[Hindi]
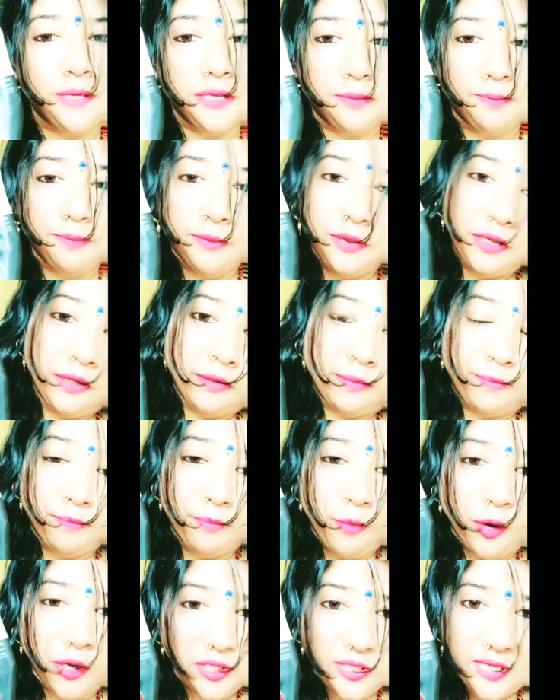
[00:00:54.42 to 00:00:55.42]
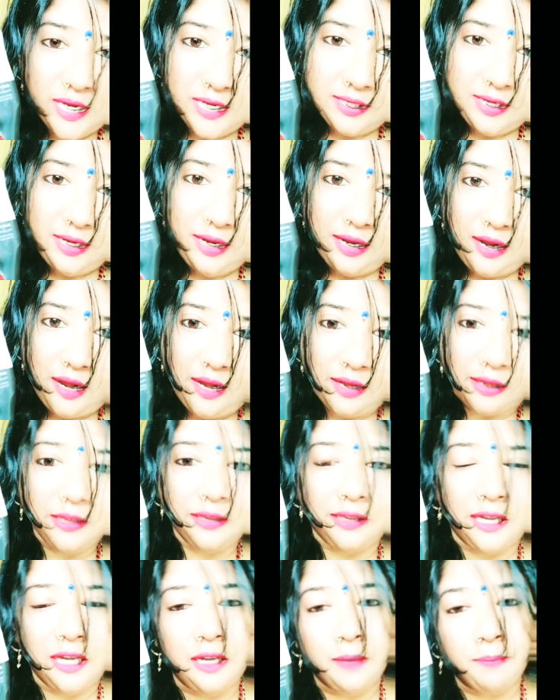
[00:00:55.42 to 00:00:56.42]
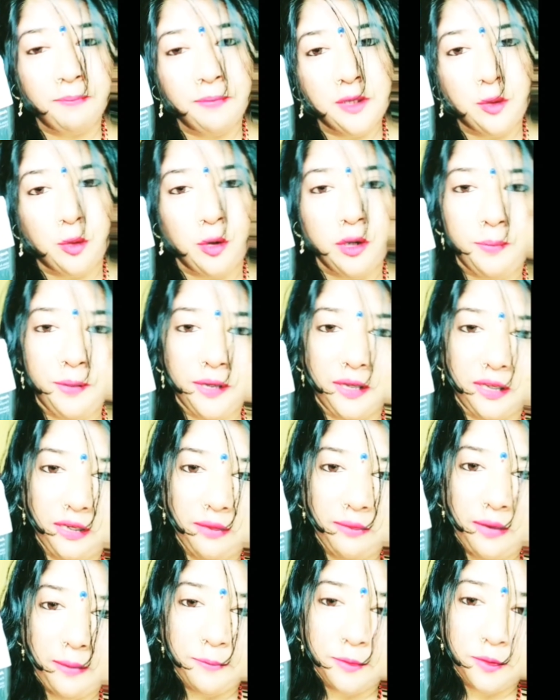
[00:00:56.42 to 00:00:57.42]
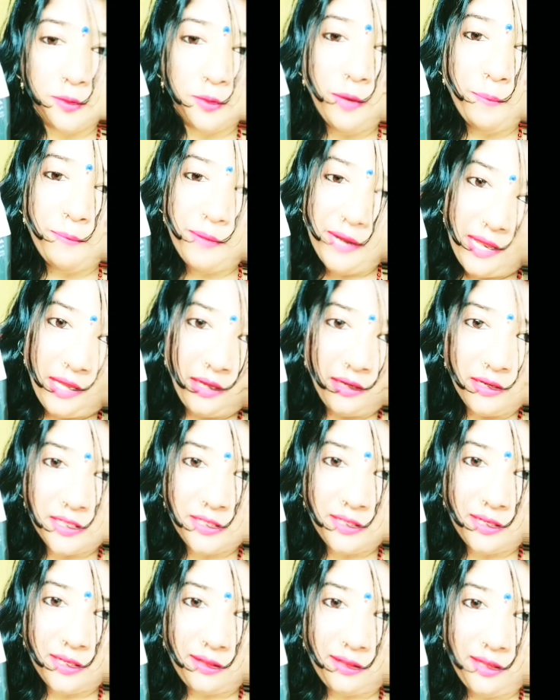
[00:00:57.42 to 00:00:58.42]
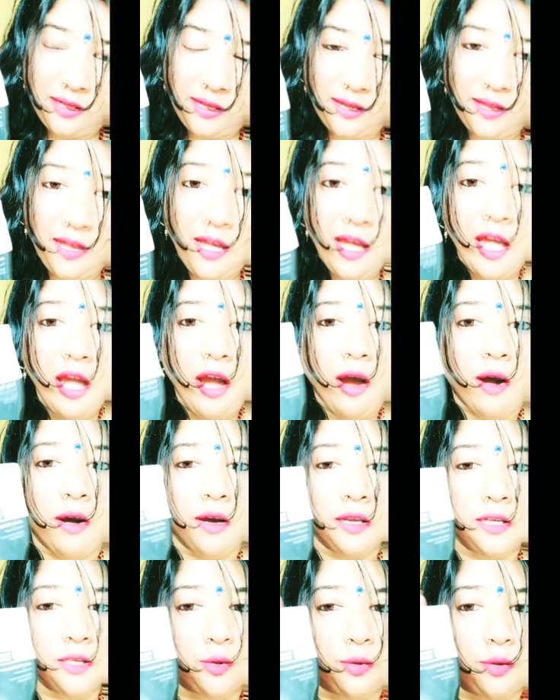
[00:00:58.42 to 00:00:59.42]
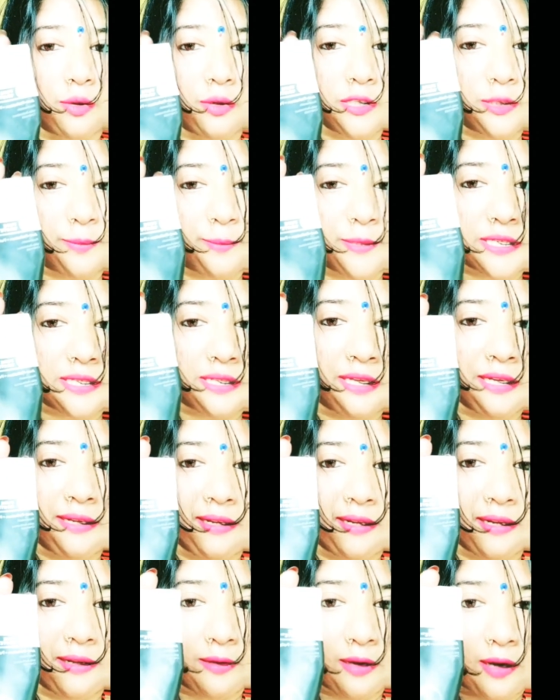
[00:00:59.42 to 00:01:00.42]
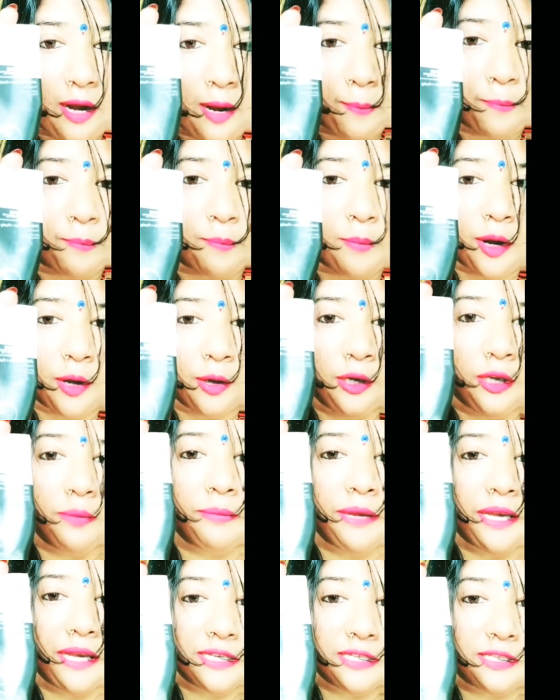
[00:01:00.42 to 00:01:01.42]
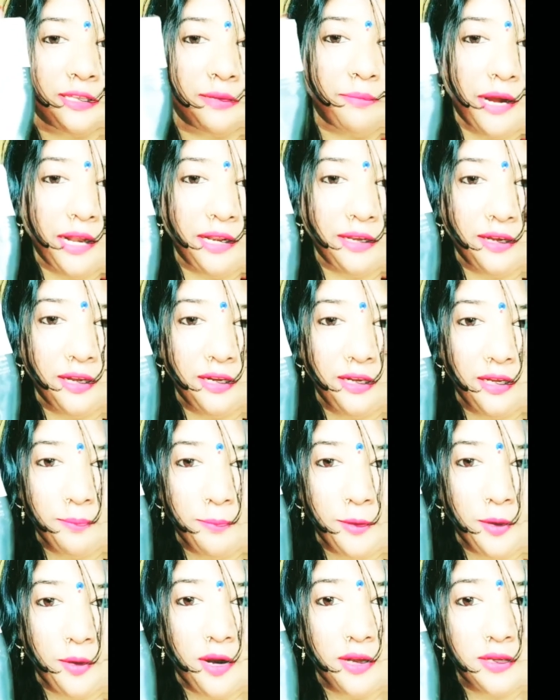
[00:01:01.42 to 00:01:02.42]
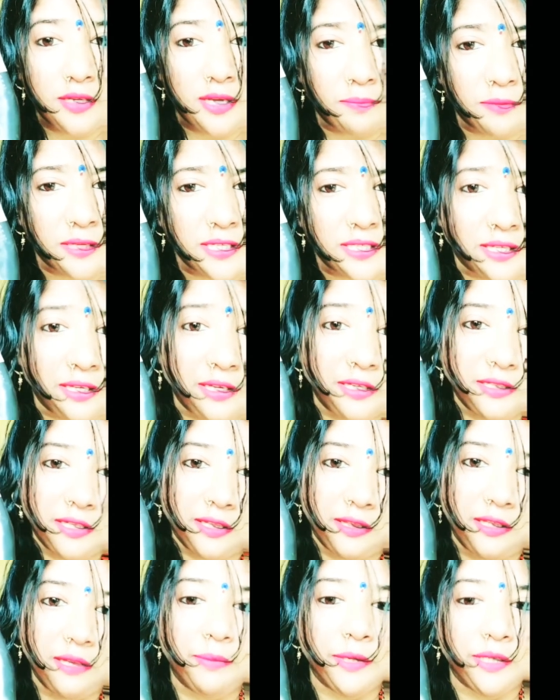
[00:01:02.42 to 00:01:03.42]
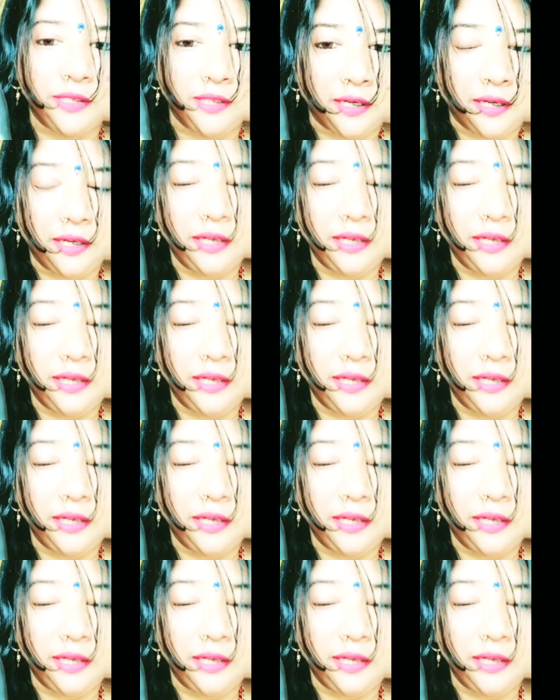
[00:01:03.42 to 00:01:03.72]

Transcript: आप फिर मॉइस्चराइज़र लगा के देन अपनी कोई भी क्रीम आप इसको अप्लाई कर सकते हैं और इसको स्पेशली uh, आप मॉर्निंग में ही इस्तेमाल इस्तेमाल करिए बिकॉज आपकी स्किन की जितनी भी